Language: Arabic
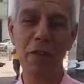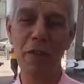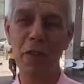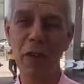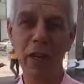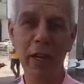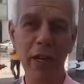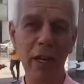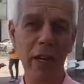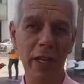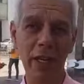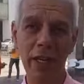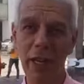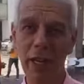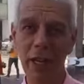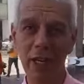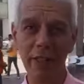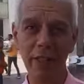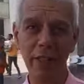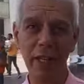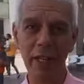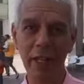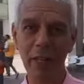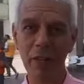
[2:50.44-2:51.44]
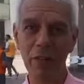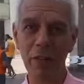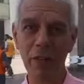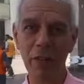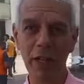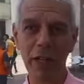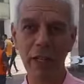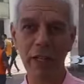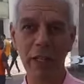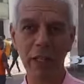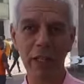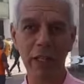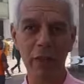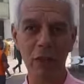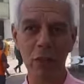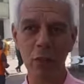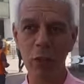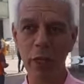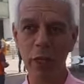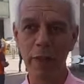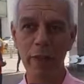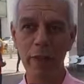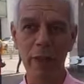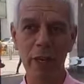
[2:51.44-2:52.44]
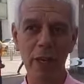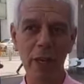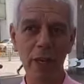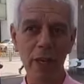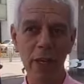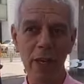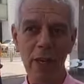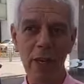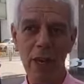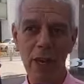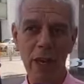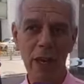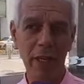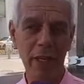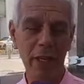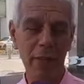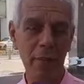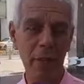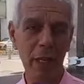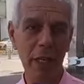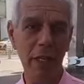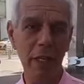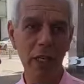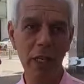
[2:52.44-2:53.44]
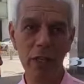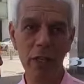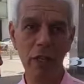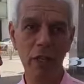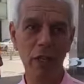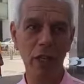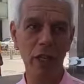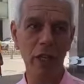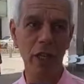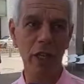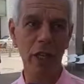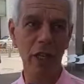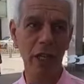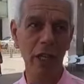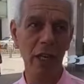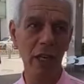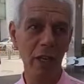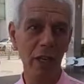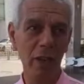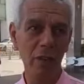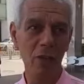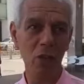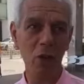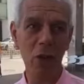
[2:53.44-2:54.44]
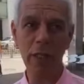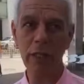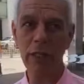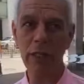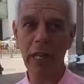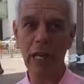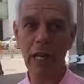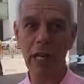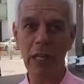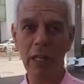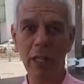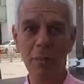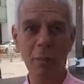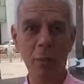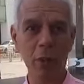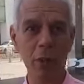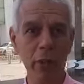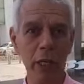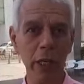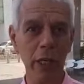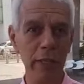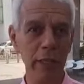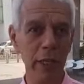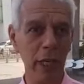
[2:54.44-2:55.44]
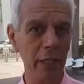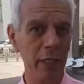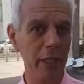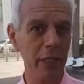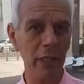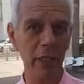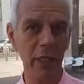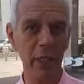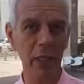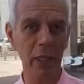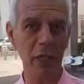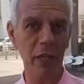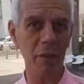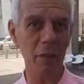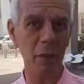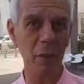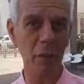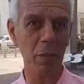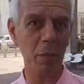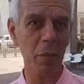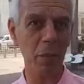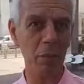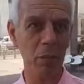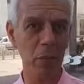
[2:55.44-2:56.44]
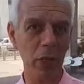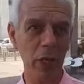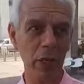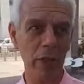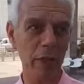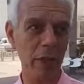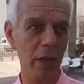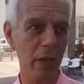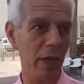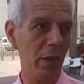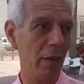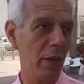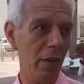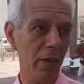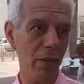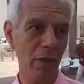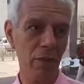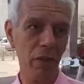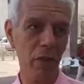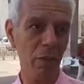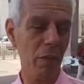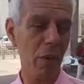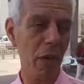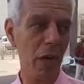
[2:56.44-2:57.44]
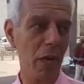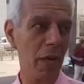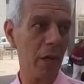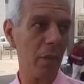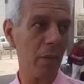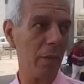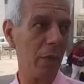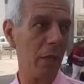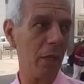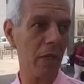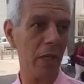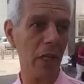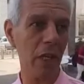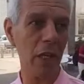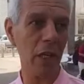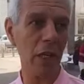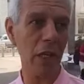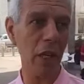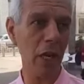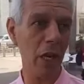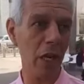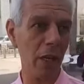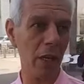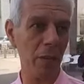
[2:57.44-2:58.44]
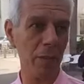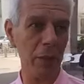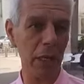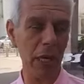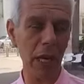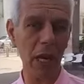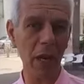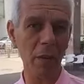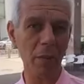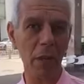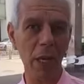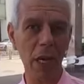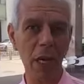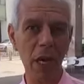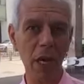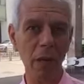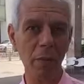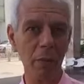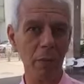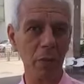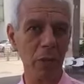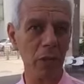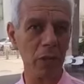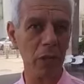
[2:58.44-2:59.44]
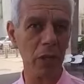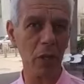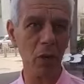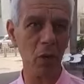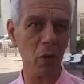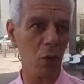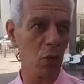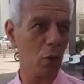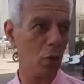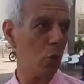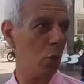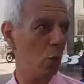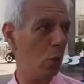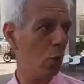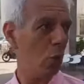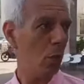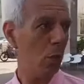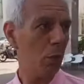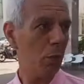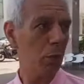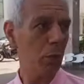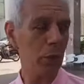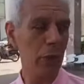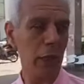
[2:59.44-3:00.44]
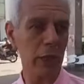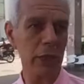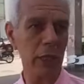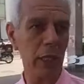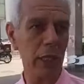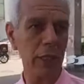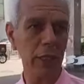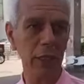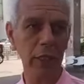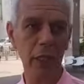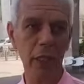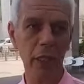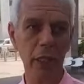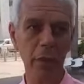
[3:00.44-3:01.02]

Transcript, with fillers: يفرحنا حتى احنا يفرحنا كتوانسه احنا ما عندناش الوقت الحالي بنيه تحتيه ممتازه في المغرب ما شاء الله من عام لعام تتطور بنيه تحتيه